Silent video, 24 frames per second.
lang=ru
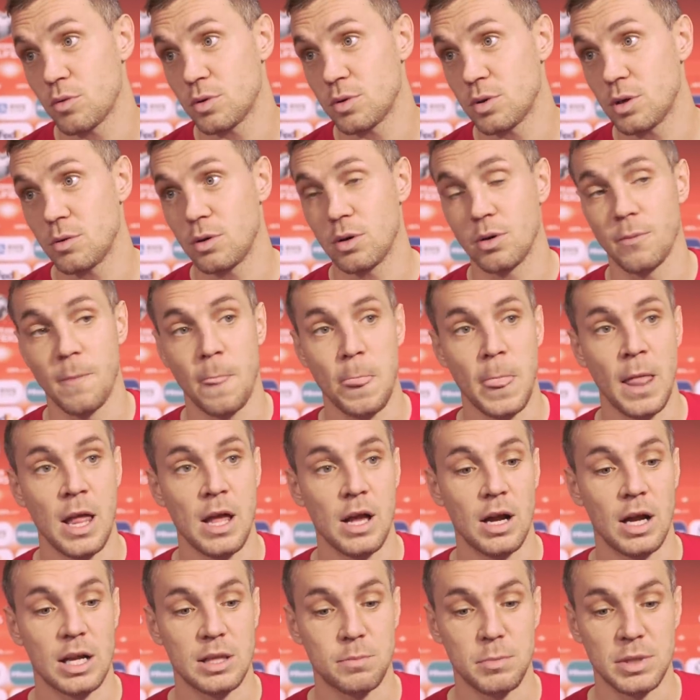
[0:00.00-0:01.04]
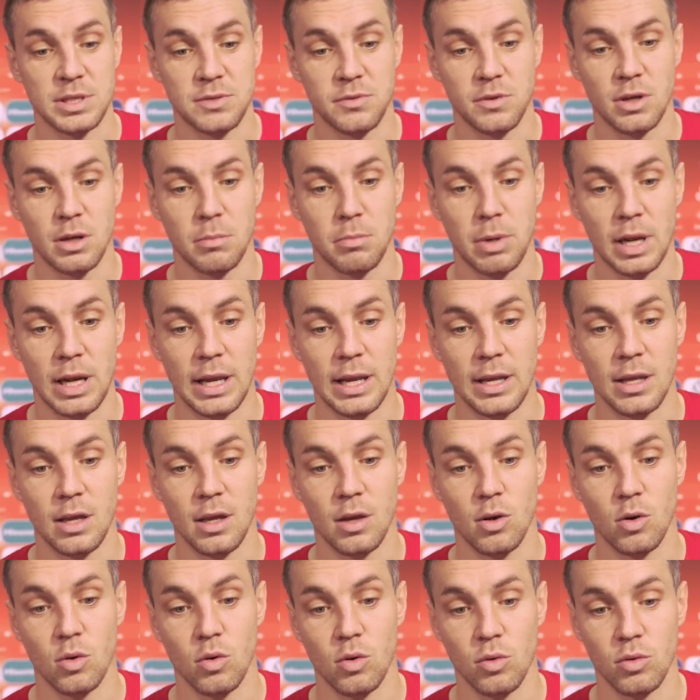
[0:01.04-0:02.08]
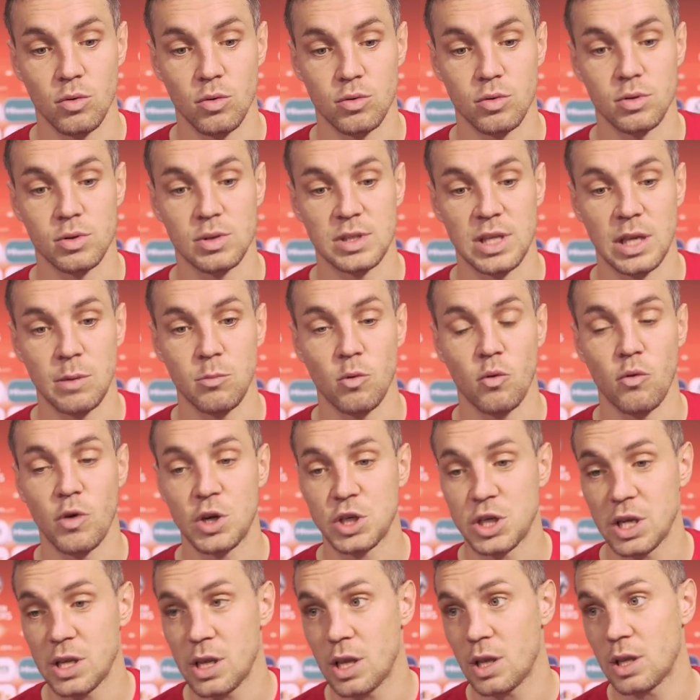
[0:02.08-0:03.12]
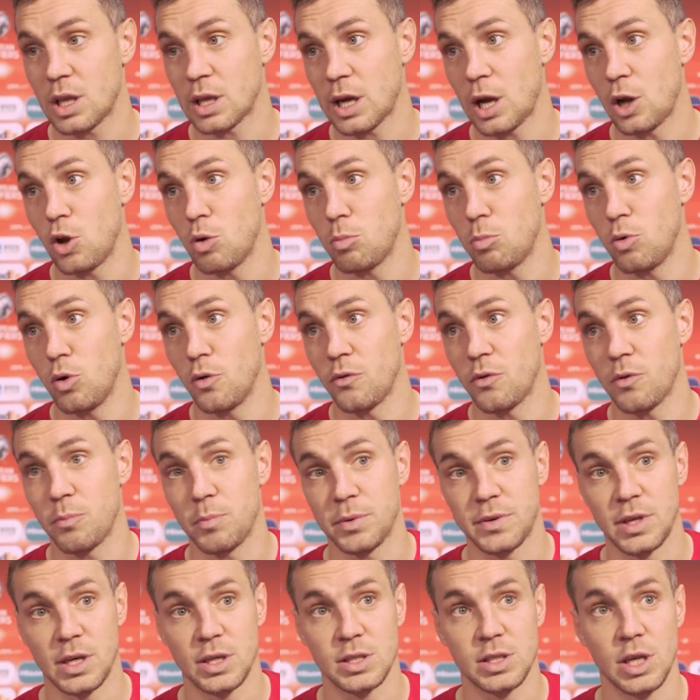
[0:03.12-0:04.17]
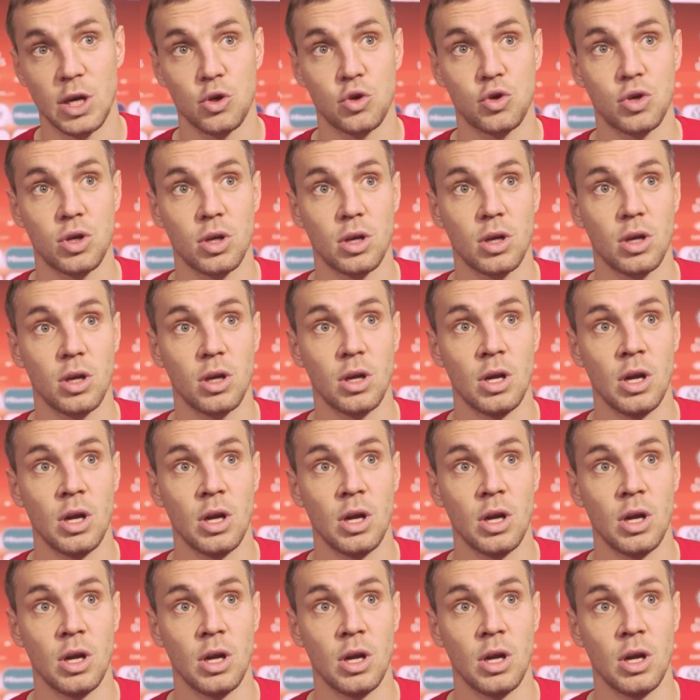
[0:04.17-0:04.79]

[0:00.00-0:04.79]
Э, атмосфера, боление, взаимоуважение, такая любовь потрясающая.